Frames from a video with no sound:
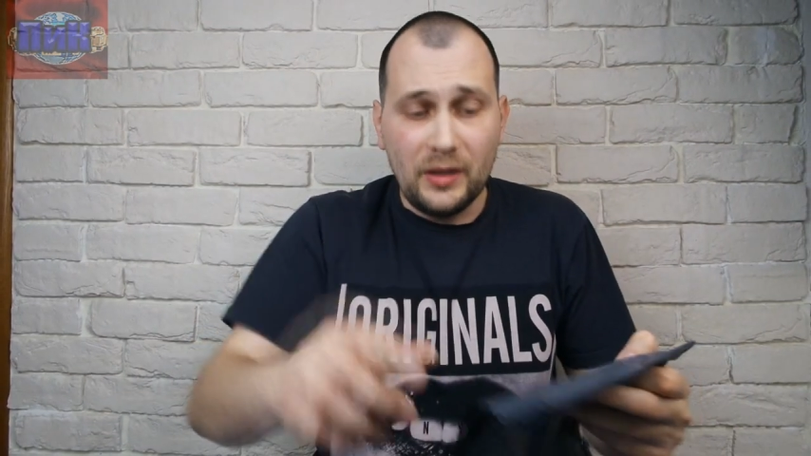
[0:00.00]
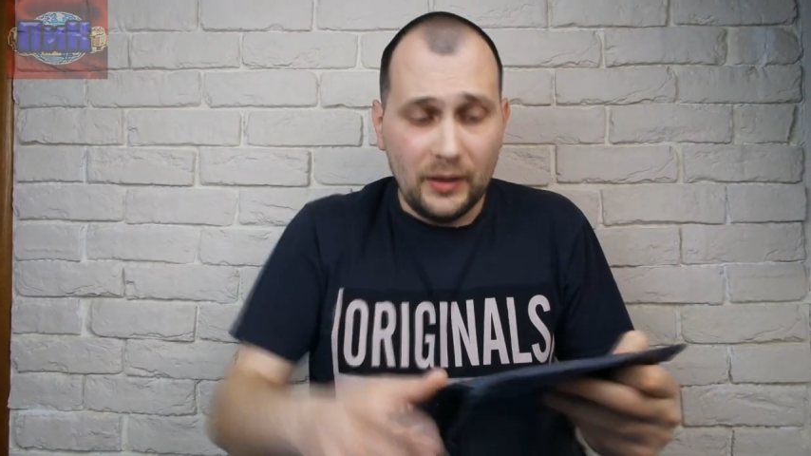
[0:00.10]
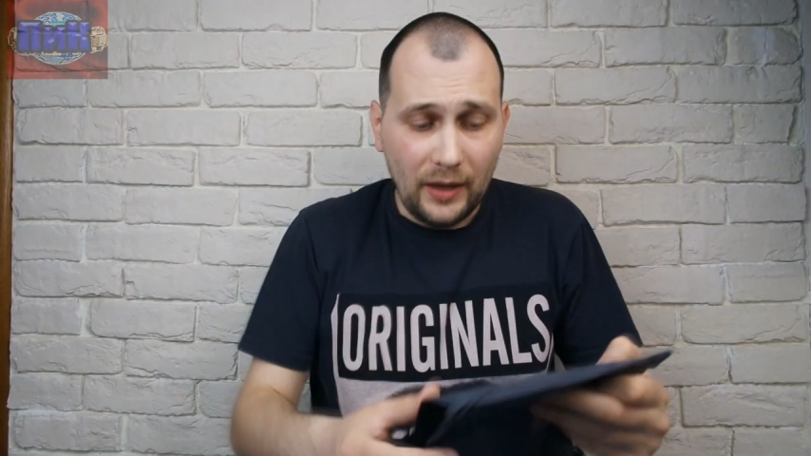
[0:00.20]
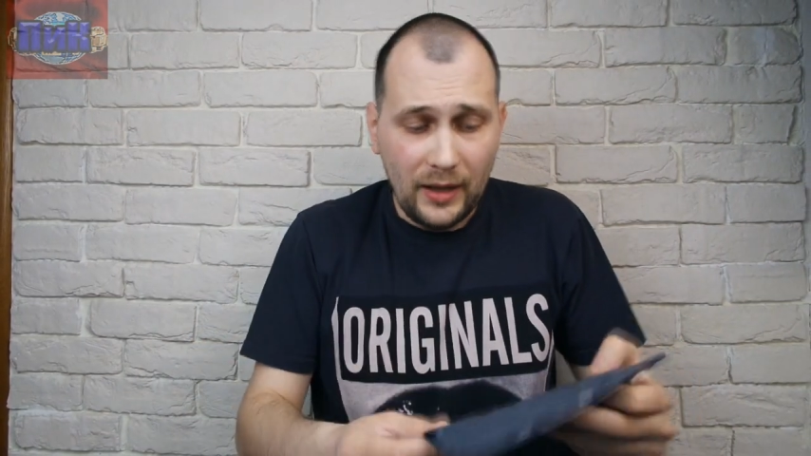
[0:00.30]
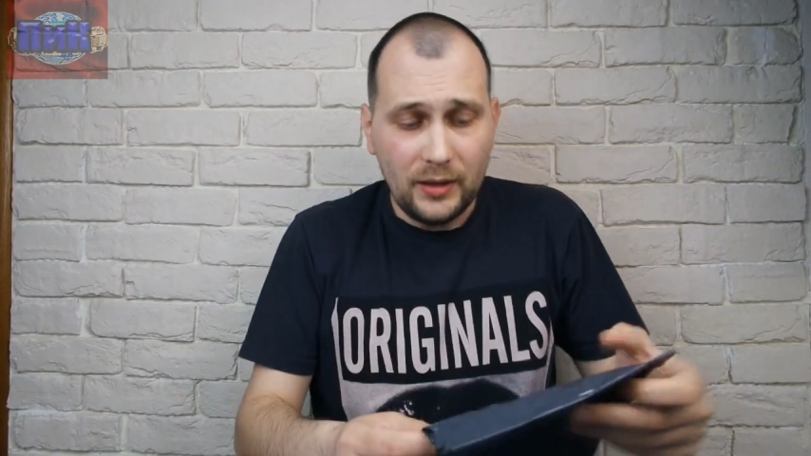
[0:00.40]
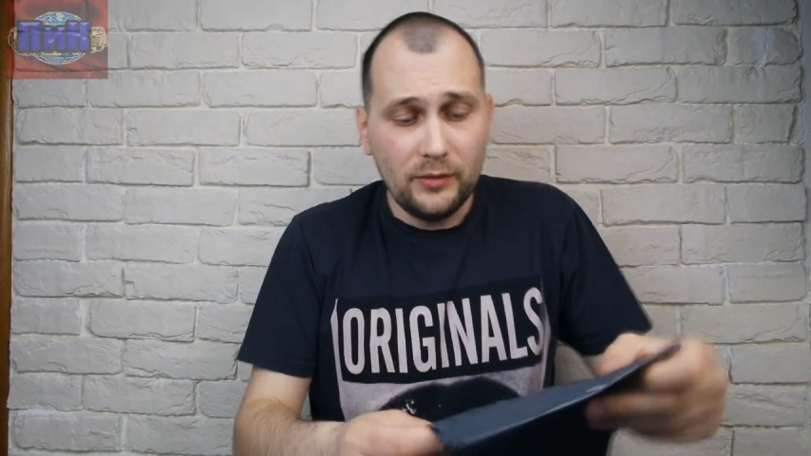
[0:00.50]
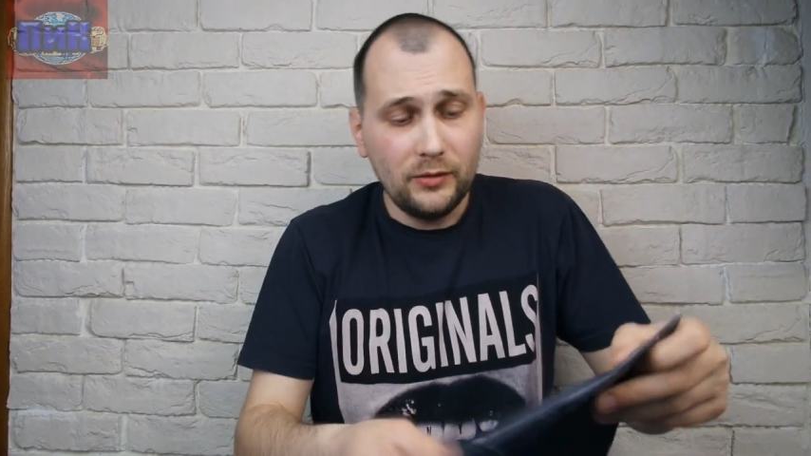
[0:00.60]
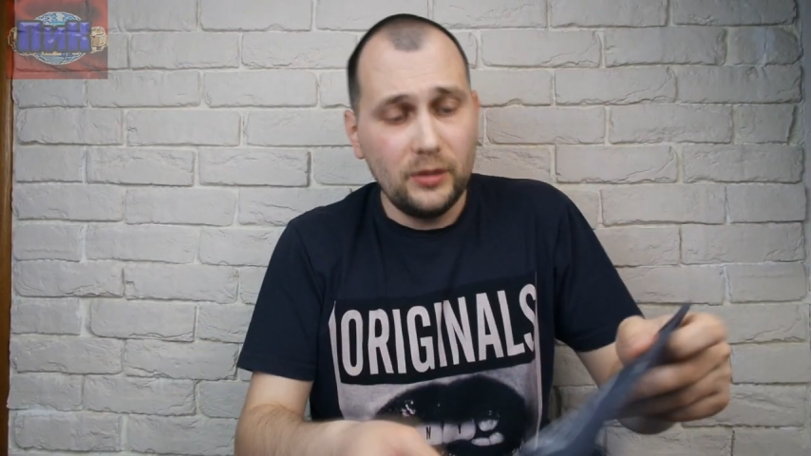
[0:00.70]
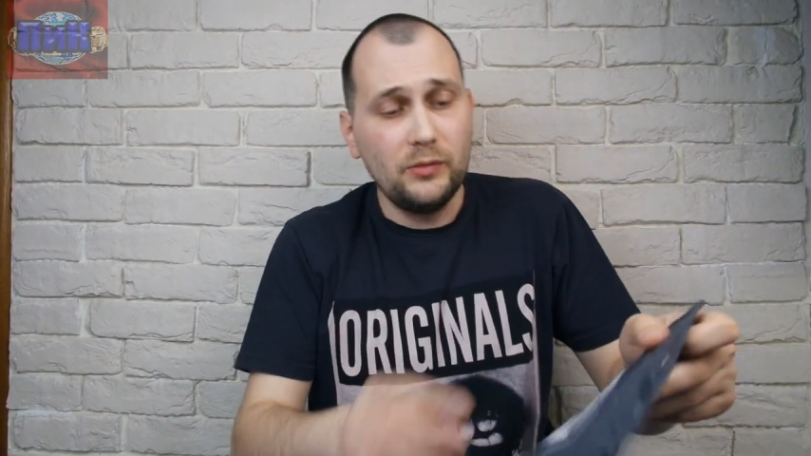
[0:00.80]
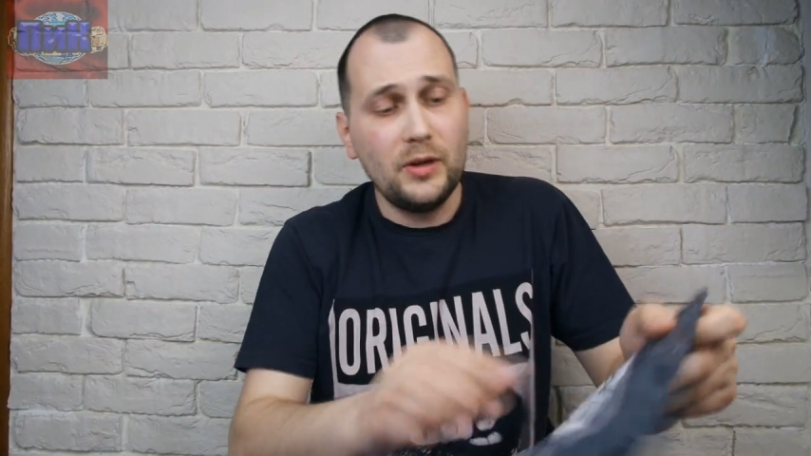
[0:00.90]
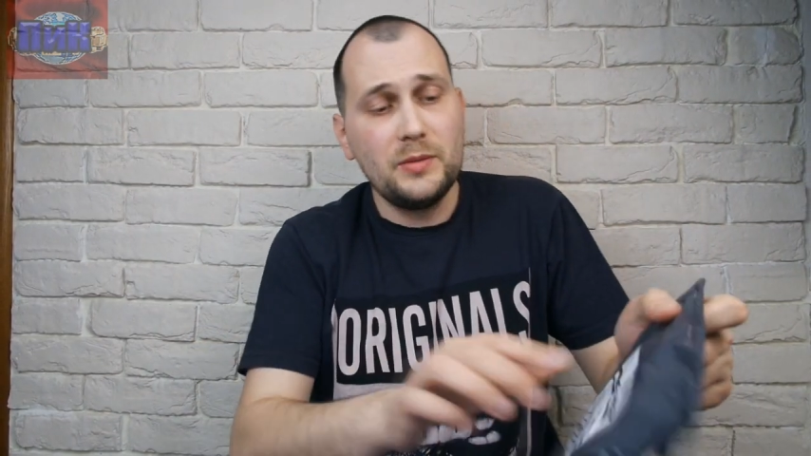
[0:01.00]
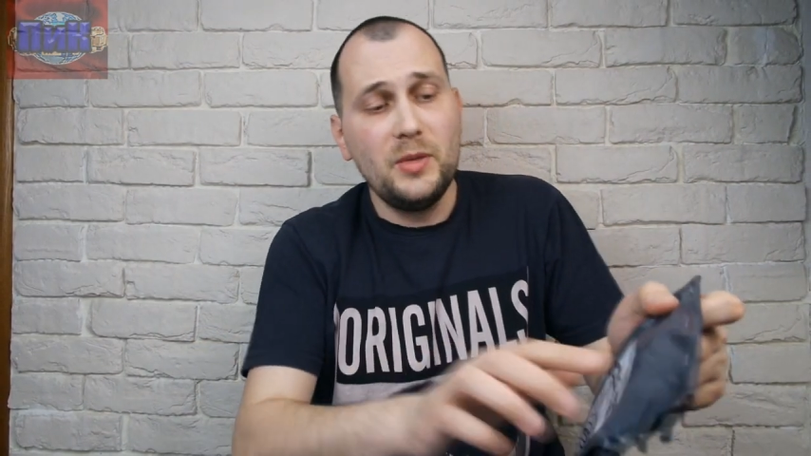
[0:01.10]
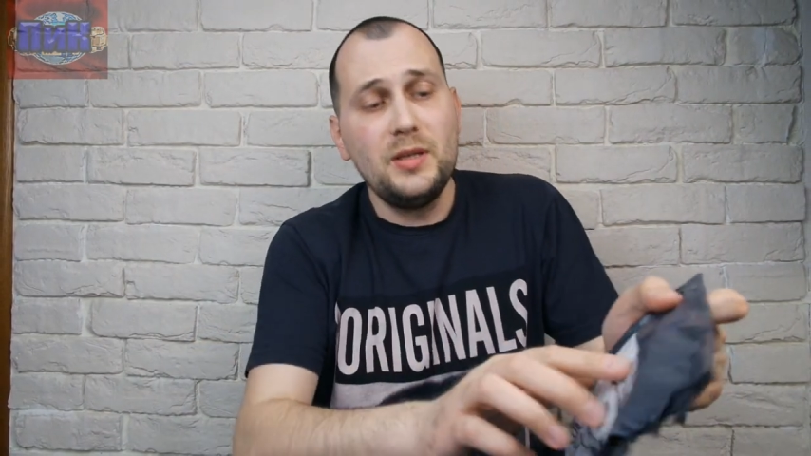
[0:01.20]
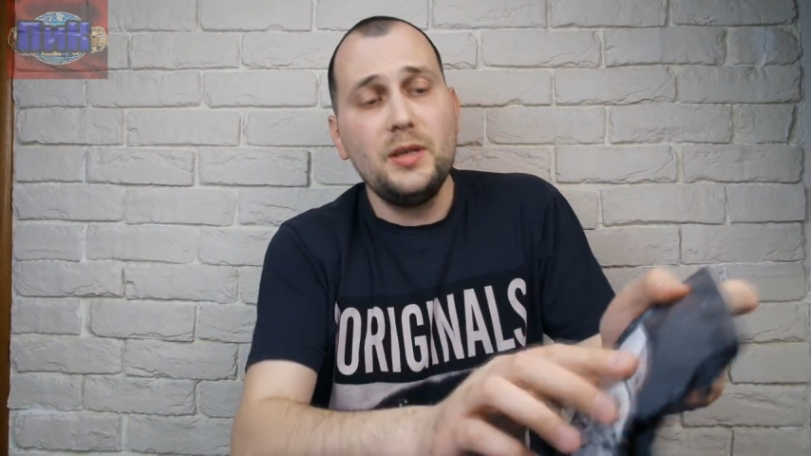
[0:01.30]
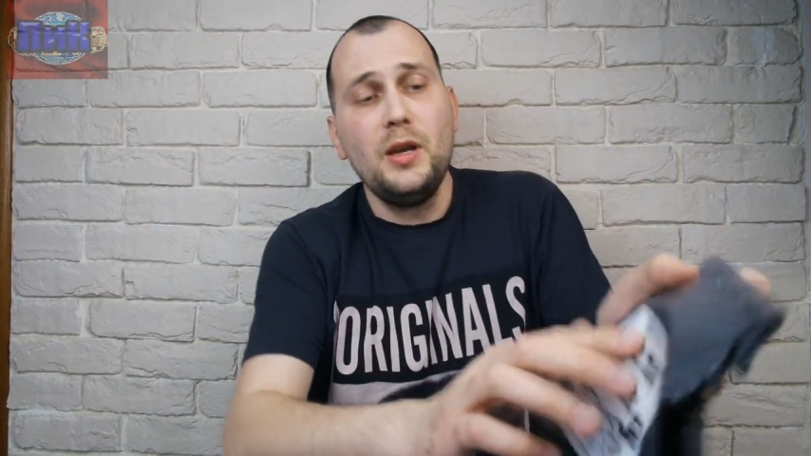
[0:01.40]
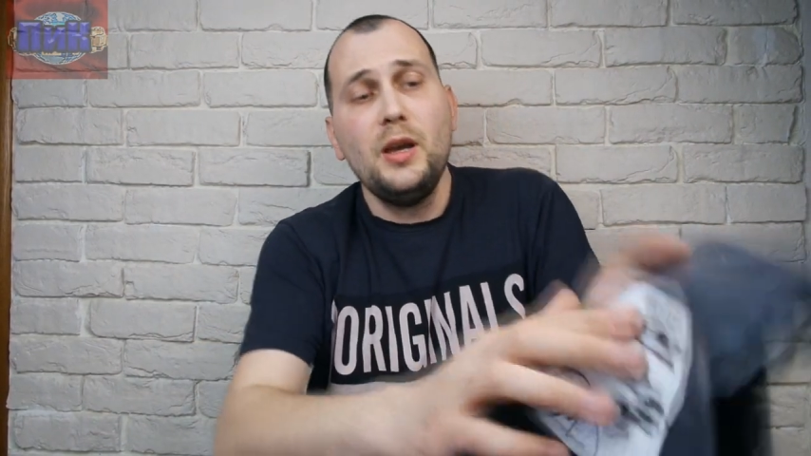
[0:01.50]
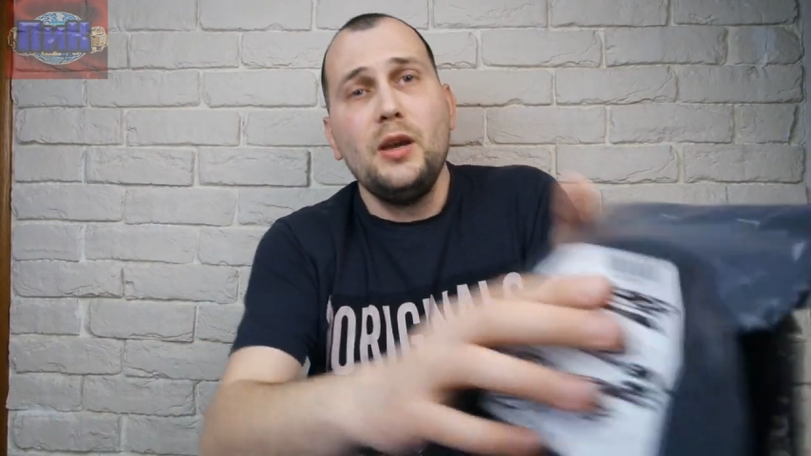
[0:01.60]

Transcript: это надо, вы возьмите.